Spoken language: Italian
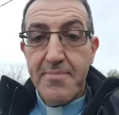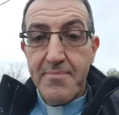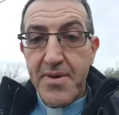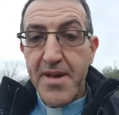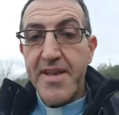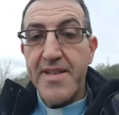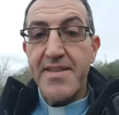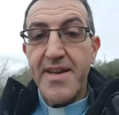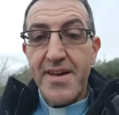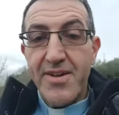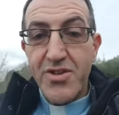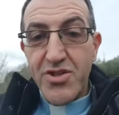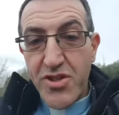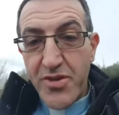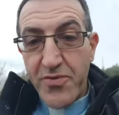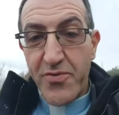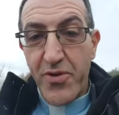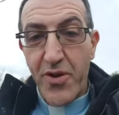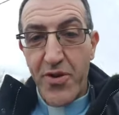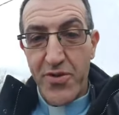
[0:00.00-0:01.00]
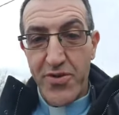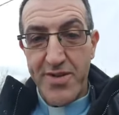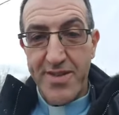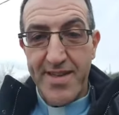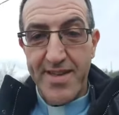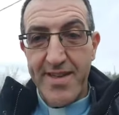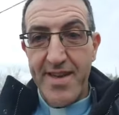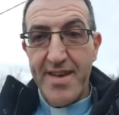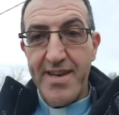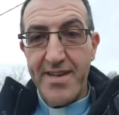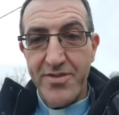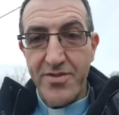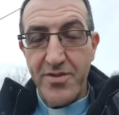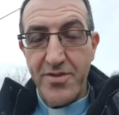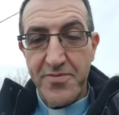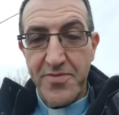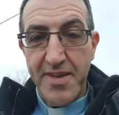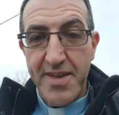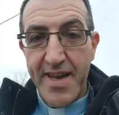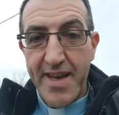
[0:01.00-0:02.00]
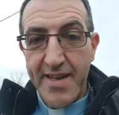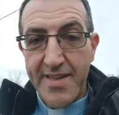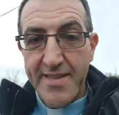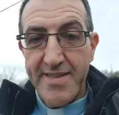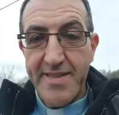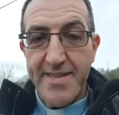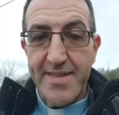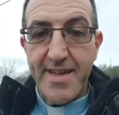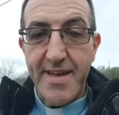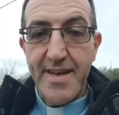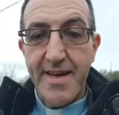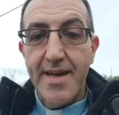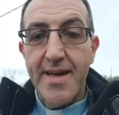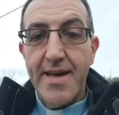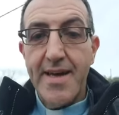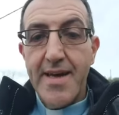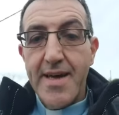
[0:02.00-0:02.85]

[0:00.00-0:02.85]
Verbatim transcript: per darci forza nella sofferenza